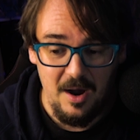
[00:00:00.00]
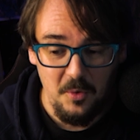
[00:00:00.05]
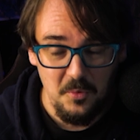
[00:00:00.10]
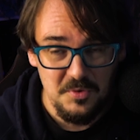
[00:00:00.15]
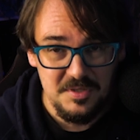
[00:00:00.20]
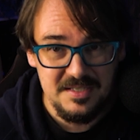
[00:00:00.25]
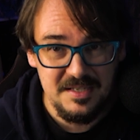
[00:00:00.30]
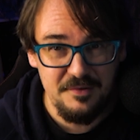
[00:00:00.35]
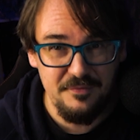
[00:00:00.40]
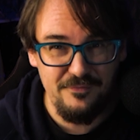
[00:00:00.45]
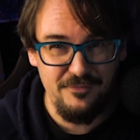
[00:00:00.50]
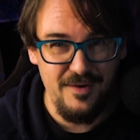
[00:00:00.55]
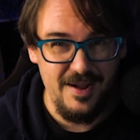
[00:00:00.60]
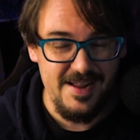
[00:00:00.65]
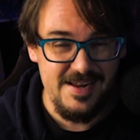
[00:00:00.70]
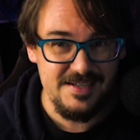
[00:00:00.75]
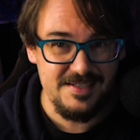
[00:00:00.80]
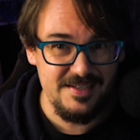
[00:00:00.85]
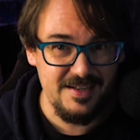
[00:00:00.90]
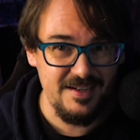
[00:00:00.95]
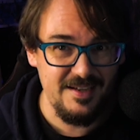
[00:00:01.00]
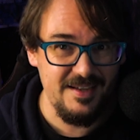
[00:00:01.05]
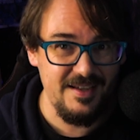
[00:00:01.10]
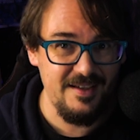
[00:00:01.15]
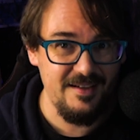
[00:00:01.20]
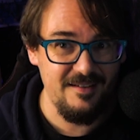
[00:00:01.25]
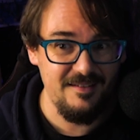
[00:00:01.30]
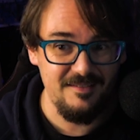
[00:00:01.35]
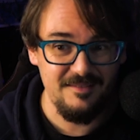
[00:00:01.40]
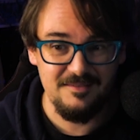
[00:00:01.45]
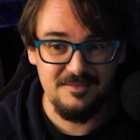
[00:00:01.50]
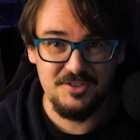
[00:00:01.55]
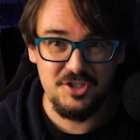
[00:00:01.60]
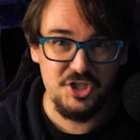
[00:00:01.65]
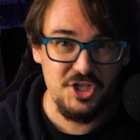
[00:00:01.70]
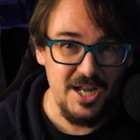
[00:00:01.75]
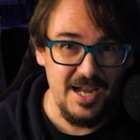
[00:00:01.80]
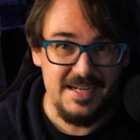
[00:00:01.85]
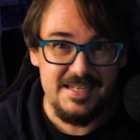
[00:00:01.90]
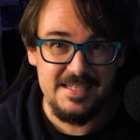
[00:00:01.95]
ausgefeiltere
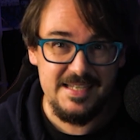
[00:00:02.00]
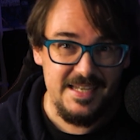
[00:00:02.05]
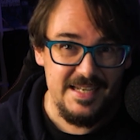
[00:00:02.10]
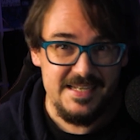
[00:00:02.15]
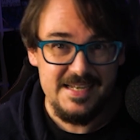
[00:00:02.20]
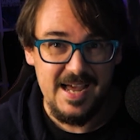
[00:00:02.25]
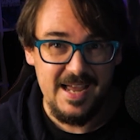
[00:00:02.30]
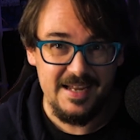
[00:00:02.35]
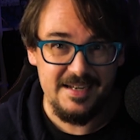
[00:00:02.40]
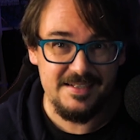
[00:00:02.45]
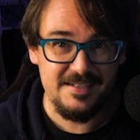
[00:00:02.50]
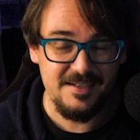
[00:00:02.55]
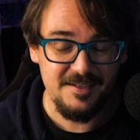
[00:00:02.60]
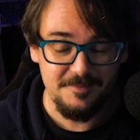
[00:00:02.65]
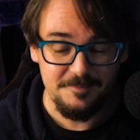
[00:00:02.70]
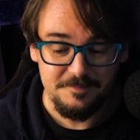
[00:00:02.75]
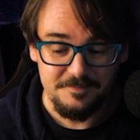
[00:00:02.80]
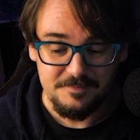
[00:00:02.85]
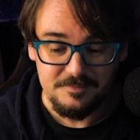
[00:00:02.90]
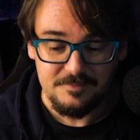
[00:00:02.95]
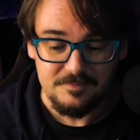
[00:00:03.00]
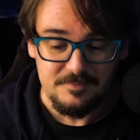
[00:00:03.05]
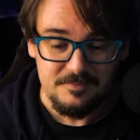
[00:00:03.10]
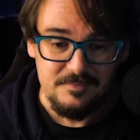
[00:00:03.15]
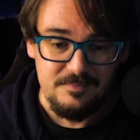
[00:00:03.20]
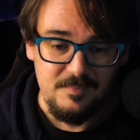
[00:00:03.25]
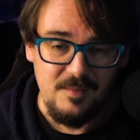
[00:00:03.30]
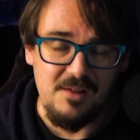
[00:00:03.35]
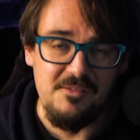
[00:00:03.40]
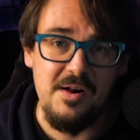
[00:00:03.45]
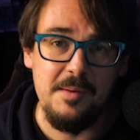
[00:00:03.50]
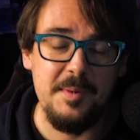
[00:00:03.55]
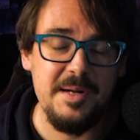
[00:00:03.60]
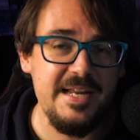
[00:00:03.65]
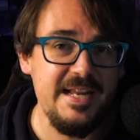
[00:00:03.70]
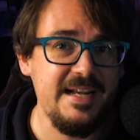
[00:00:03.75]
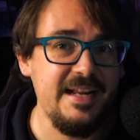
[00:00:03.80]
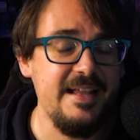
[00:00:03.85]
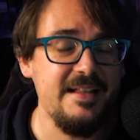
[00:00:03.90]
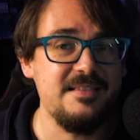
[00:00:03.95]
Strategie dahinter bei
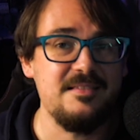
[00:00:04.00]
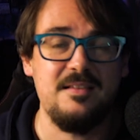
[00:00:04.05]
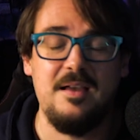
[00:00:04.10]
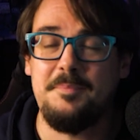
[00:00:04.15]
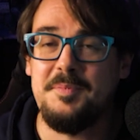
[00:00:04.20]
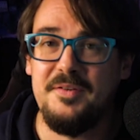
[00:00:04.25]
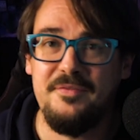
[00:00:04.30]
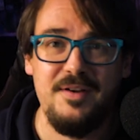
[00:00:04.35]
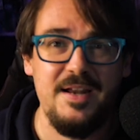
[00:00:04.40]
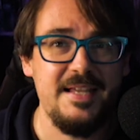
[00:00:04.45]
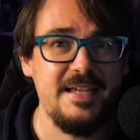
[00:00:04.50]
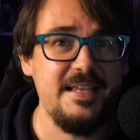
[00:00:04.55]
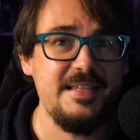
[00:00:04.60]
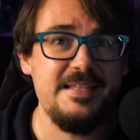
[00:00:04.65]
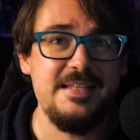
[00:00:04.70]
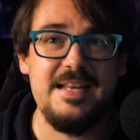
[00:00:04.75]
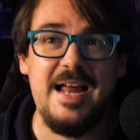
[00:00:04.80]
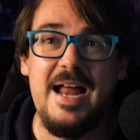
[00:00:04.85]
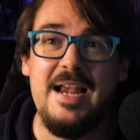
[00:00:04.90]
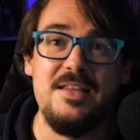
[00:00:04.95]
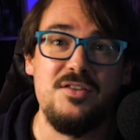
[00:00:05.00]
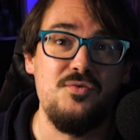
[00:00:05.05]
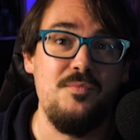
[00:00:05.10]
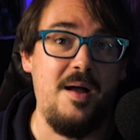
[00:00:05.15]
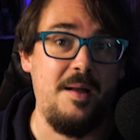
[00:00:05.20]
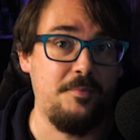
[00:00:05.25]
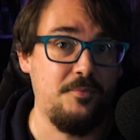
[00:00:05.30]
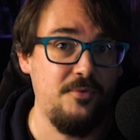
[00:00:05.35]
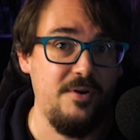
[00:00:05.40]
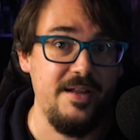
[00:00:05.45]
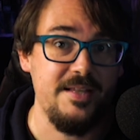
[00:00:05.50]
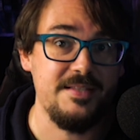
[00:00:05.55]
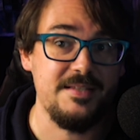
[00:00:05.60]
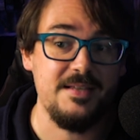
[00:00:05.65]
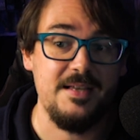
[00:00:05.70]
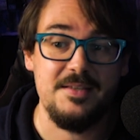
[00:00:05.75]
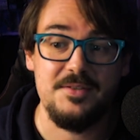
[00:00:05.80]
denen geht's, habt ihr vielleicht gesehen, alles um Upgrades.